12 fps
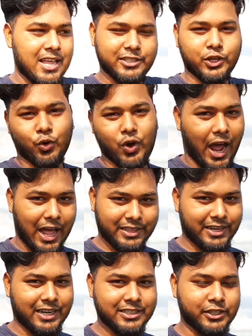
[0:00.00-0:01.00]
যে কোনো
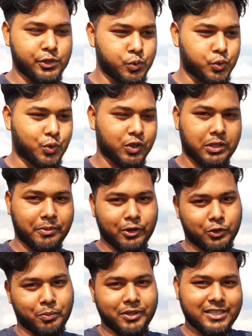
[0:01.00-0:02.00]
হাতের কাজে ইউজ করতে পারো
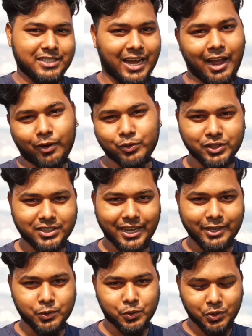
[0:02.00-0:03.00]
তোমাদের যা খুশি তাই
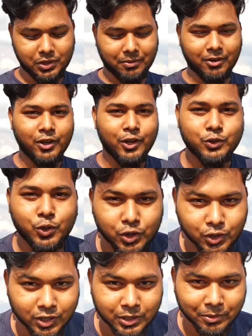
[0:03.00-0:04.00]
ইউজ করতে পারো
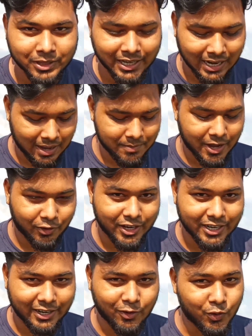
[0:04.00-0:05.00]
সত্যি কথা বলতে গেলে আমি এখন
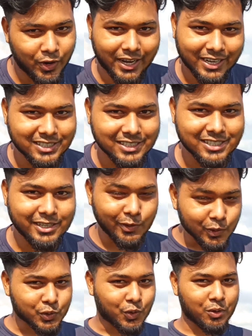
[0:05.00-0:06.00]
এটাকে অন্য একটা জিনিসে
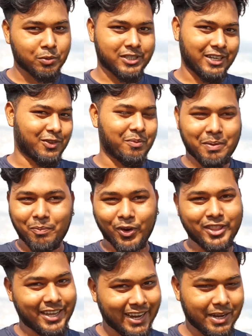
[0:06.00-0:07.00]
ইউজ করবো সেটা তোমরা পরে
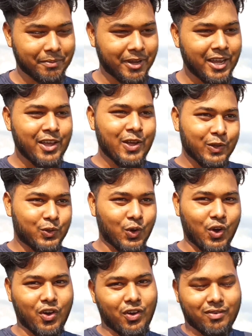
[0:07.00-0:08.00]
দেখে নেবে তো
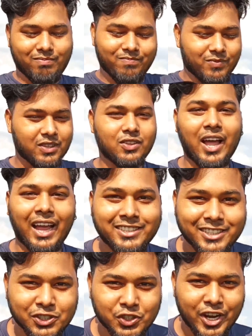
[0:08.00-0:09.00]

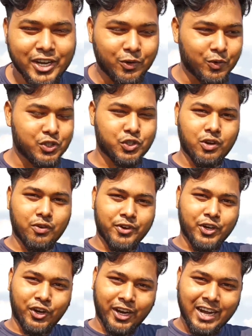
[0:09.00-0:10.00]
আজকের জন্য এইটুকুনি ছিল
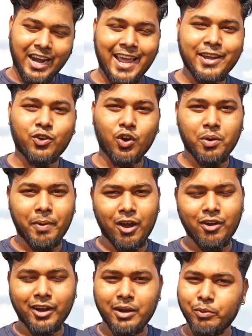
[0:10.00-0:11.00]
ভিডিওটাকে লাইক করো ভালো
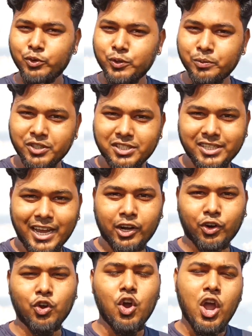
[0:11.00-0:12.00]
লাগলে বন্ধুদের মধ্যে শেয়ার করো